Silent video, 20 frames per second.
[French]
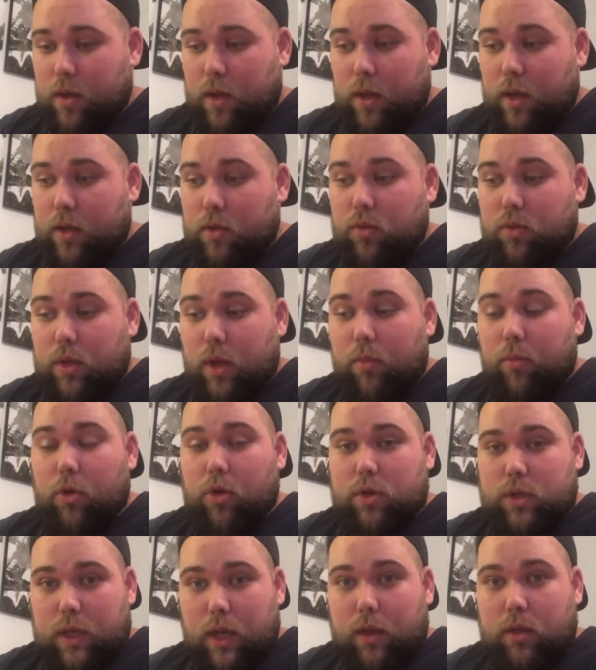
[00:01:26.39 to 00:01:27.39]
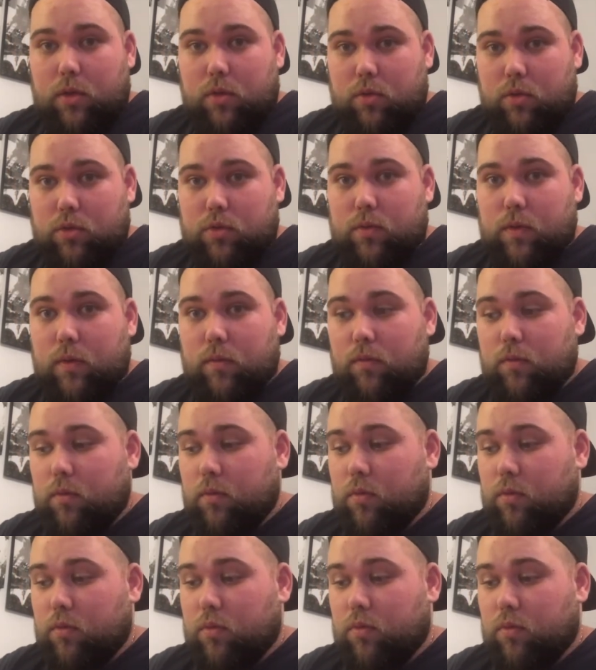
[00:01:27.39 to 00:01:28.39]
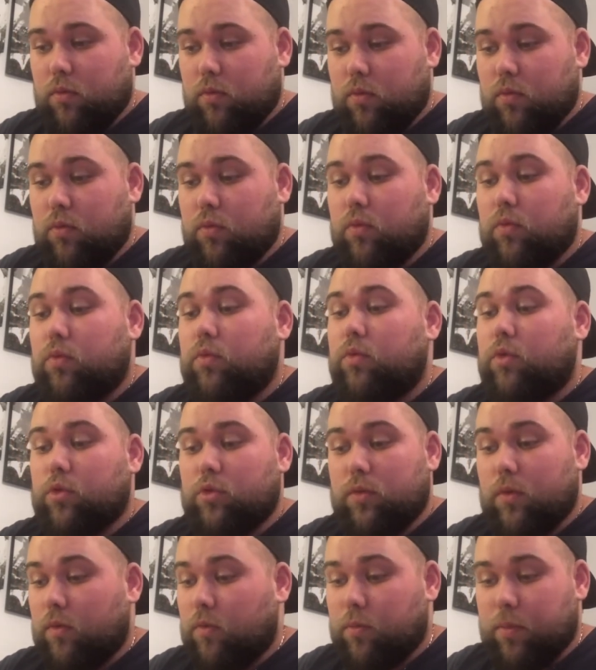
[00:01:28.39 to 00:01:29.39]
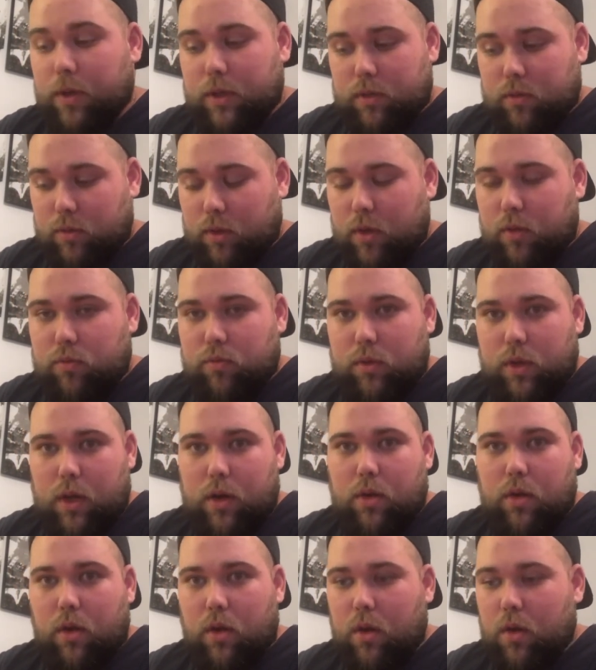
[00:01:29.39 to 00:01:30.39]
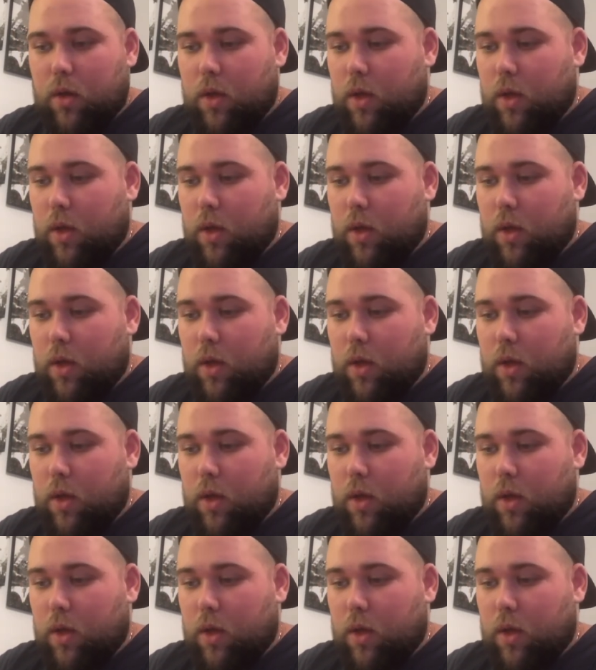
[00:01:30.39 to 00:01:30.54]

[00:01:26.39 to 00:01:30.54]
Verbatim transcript: Et notamment 4 que je vais vous, que je vais vous présenter tout à l'heure.